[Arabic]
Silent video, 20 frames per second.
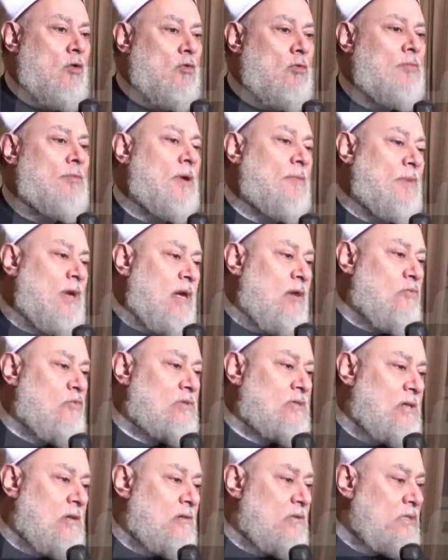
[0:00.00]
وما بين
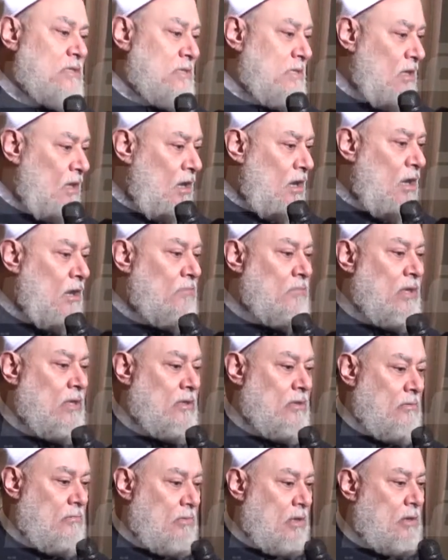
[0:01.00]
وزاره الصحه
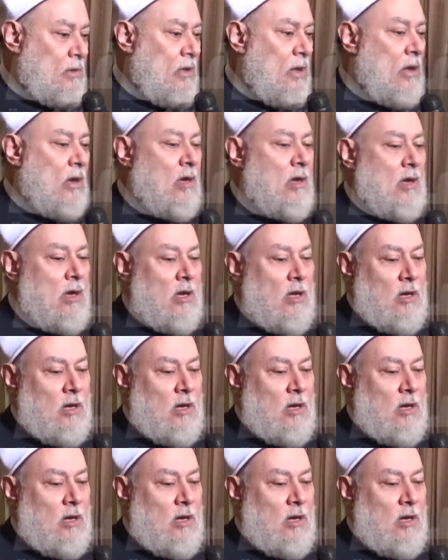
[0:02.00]
باعتبارها